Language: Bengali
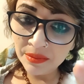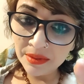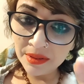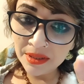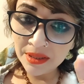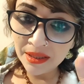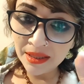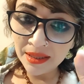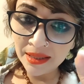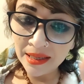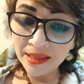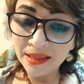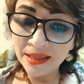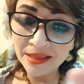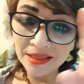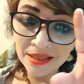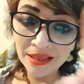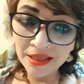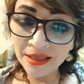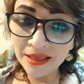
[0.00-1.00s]
যারা দেখতে
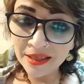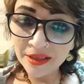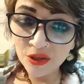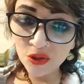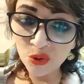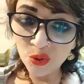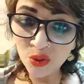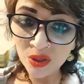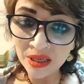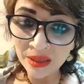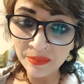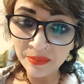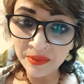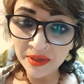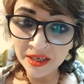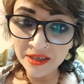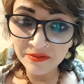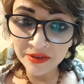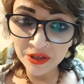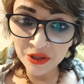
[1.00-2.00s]
চান তাদের জন্য
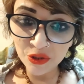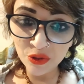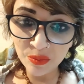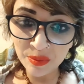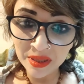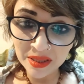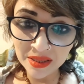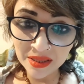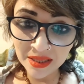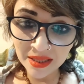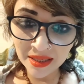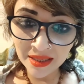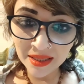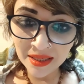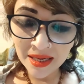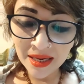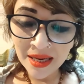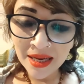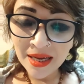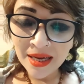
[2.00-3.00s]
কমপ্লিট ভিডিও পাঠাই
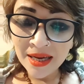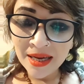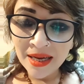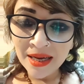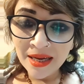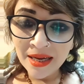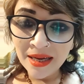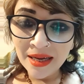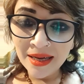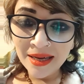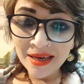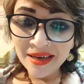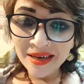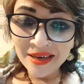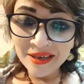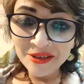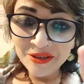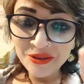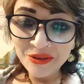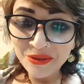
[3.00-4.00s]

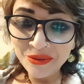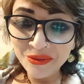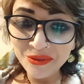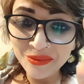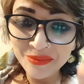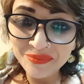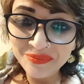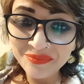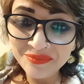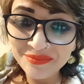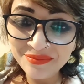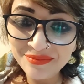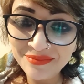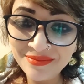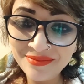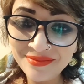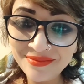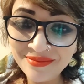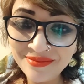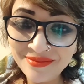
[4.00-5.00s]
তো
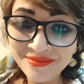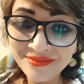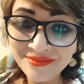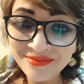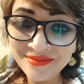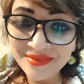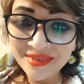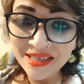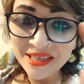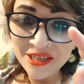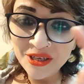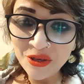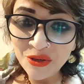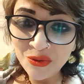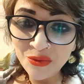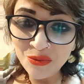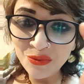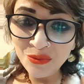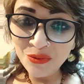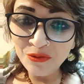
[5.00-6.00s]
দিস
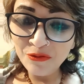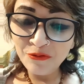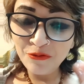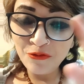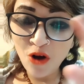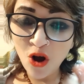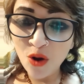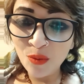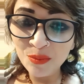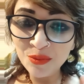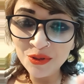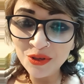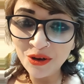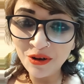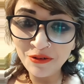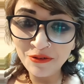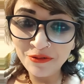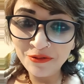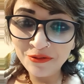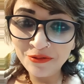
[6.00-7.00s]
টু ফর্মস অফ